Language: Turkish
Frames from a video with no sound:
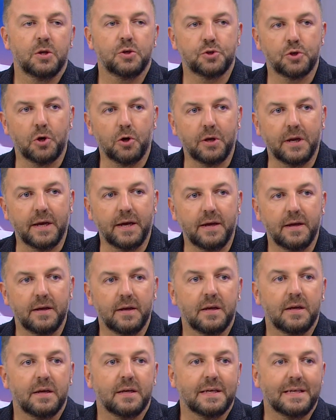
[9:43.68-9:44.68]
Şöyle,
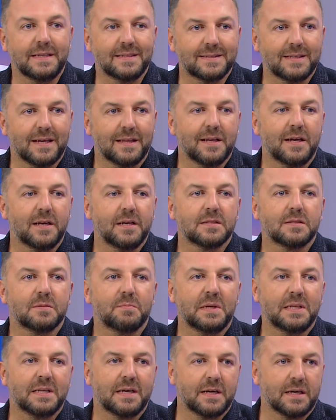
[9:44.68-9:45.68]
insanlar nasıl
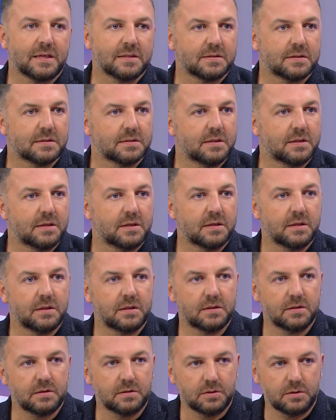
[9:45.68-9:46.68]
mide
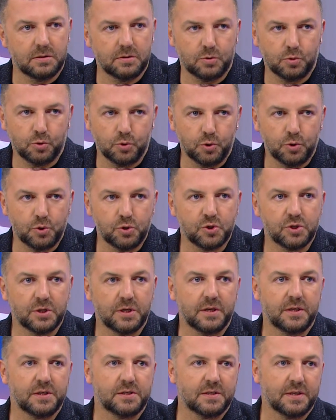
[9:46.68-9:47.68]
rahatsızlığı
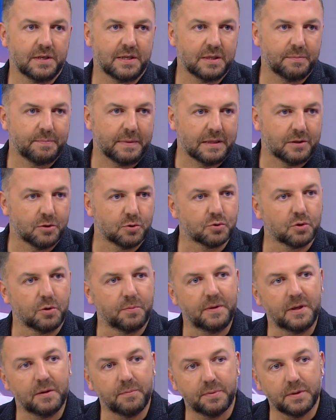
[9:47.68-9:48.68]
duyunca işte gidip
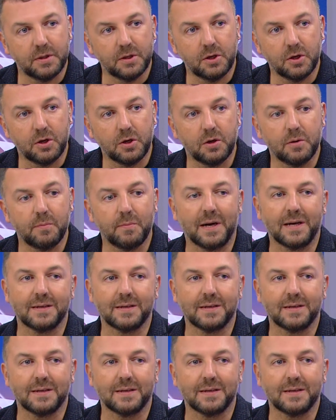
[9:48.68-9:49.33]
endoskopi Doğru. yapılıyor.